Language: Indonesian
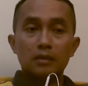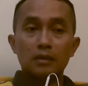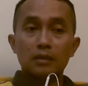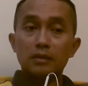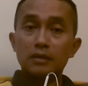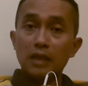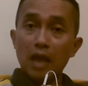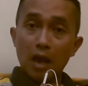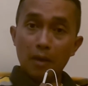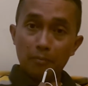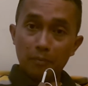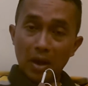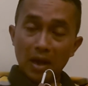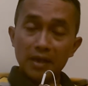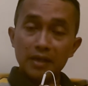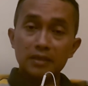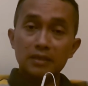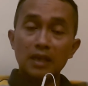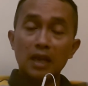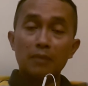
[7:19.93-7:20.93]
yang
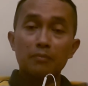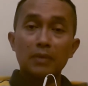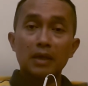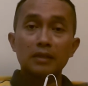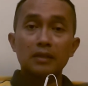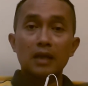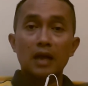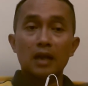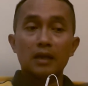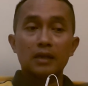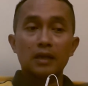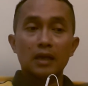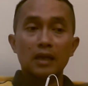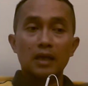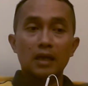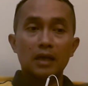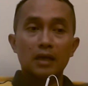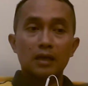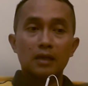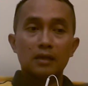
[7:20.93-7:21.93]
paling selamat
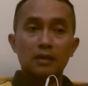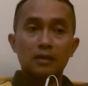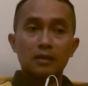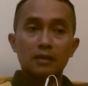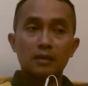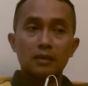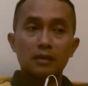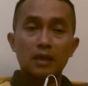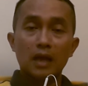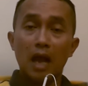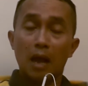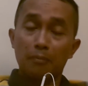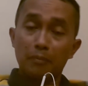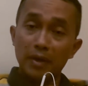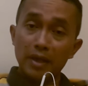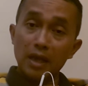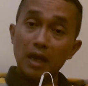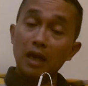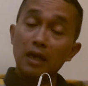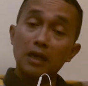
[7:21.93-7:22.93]
adalah apa
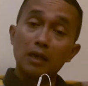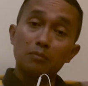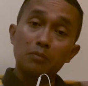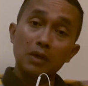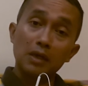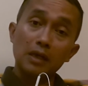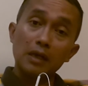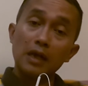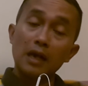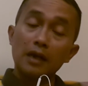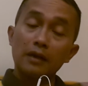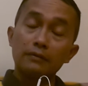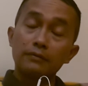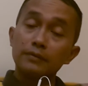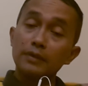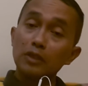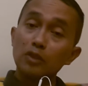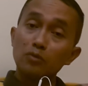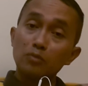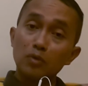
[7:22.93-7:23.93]
yang Anda pegang.
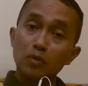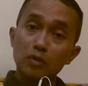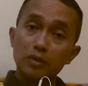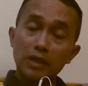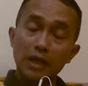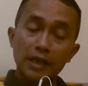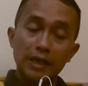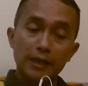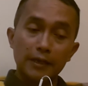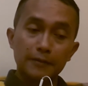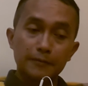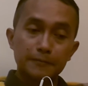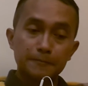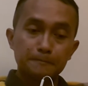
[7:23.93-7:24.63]
Itu menurut saya.